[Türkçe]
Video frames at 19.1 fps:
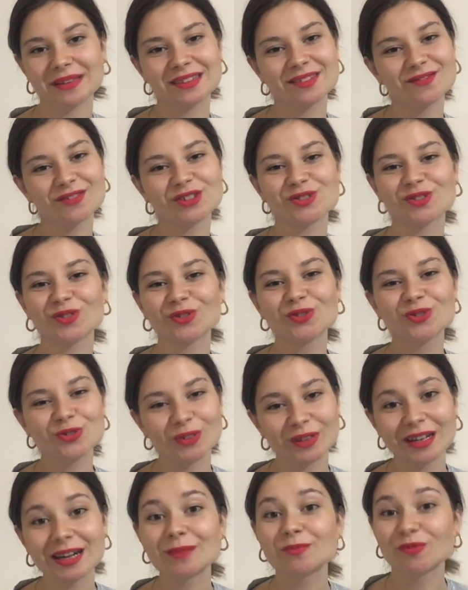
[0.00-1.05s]
ettim ve
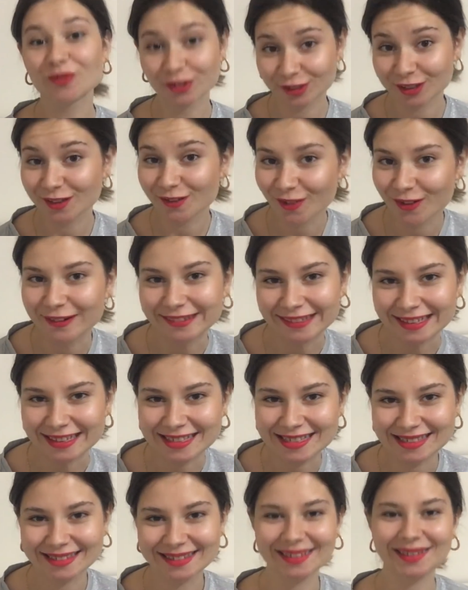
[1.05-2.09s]
sonuç olarak bu fotoğraf ortaya
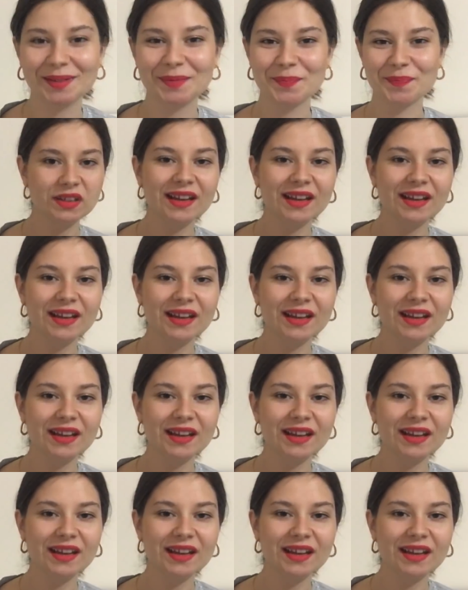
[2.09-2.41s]
çıktı.